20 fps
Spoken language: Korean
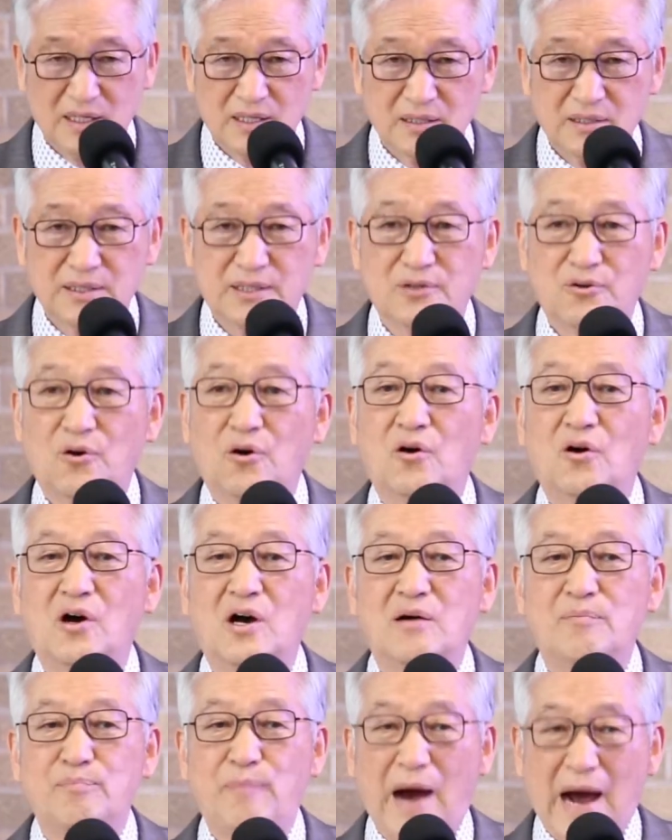그리고
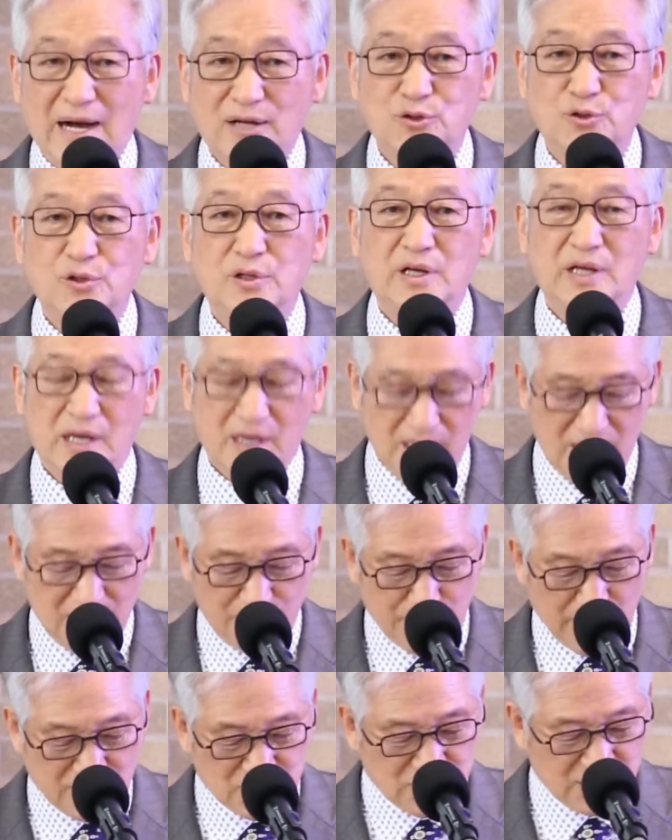마귀의
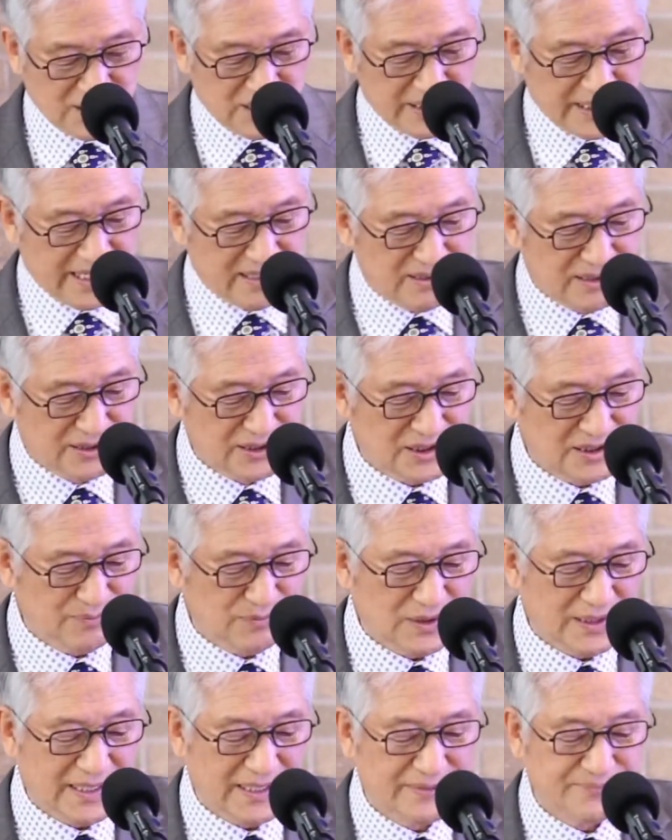백성이 되는
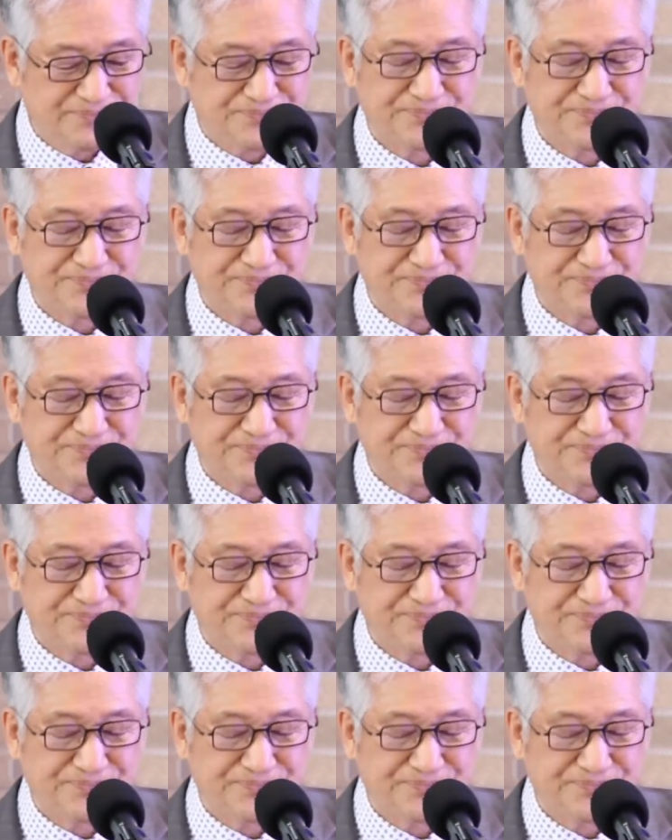것입니다.